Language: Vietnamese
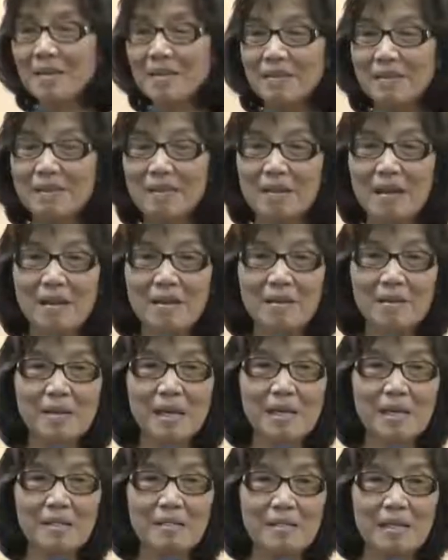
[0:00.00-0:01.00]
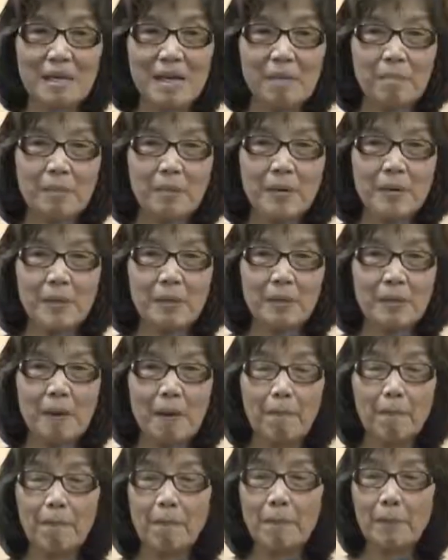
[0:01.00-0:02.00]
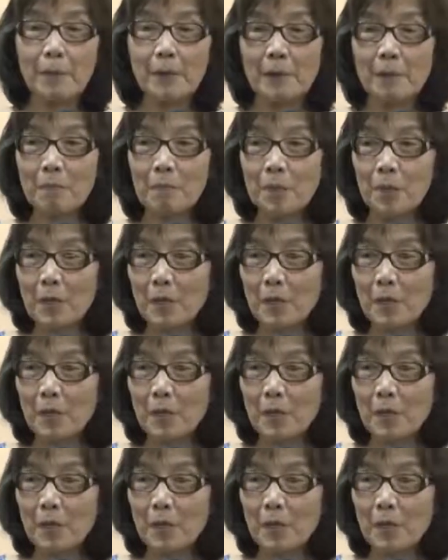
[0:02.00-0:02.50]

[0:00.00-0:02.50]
thì để để anh chị em gặp và